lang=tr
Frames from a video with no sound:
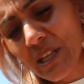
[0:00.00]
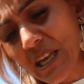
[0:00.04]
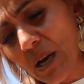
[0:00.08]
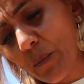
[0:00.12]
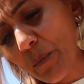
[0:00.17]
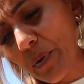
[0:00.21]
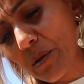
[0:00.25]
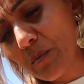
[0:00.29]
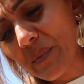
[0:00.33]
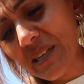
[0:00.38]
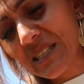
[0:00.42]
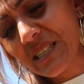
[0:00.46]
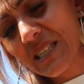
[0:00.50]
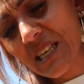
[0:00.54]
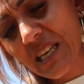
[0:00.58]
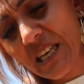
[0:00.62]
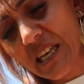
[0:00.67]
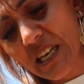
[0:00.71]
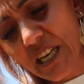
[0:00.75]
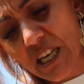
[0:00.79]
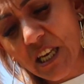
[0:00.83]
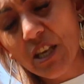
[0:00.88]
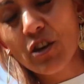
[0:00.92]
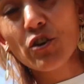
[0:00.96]
Ne yapılması
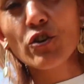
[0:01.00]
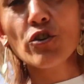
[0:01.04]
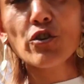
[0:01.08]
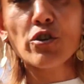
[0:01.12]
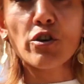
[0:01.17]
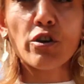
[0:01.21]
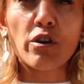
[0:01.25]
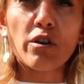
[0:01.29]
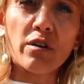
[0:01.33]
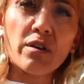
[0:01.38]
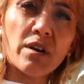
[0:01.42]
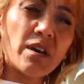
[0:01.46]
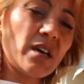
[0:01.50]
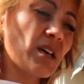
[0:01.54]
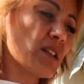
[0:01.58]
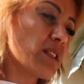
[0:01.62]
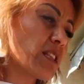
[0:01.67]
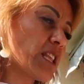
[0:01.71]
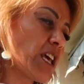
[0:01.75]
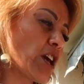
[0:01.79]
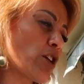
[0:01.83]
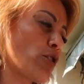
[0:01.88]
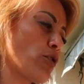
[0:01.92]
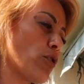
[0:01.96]
gerekiyor?
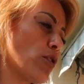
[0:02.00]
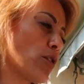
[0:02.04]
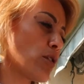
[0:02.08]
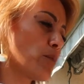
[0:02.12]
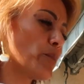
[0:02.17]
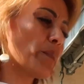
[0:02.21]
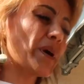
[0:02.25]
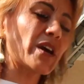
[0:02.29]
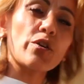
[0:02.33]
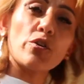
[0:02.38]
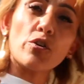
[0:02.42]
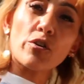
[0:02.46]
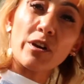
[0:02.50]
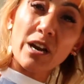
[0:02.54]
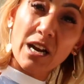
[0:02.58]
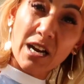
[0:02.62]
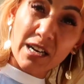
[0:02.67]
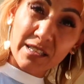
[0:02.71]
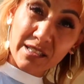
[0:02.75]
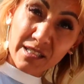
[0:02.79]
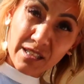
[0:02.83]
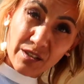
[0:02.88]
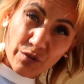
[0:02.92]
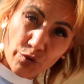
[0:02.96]
Dekor, mekor
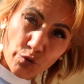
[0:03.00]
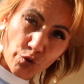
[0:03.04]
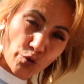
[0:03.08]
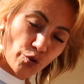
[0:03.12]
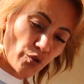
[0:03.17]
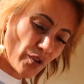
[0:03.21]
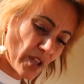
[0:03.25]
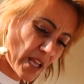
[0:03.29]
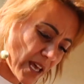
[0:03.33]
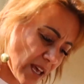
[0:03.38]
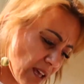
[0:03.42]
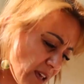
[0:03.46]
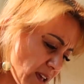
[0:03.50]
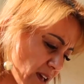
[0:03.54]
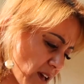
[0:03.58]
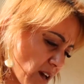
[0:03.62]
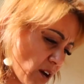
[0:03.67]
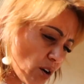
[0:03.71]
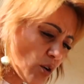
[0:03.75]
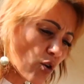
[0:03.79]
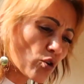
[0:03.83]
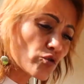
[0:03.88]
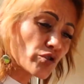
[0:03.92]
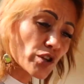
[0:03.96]
artık düğüne.
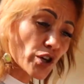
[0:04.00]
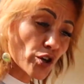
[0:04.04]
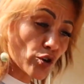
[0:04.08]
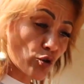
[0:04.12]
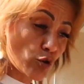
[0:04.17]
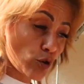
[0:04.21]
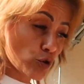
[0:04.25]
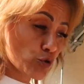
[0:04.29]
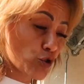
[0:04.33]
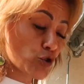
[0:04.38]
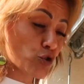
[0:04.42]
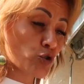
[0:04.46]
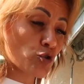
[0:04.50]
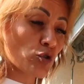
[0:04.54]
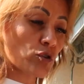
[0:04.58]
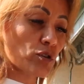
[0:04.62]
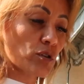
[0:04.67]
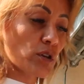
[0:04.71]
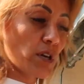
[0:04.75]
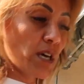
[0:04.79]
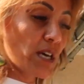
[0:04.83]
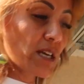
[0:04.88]
Onları konuştuk.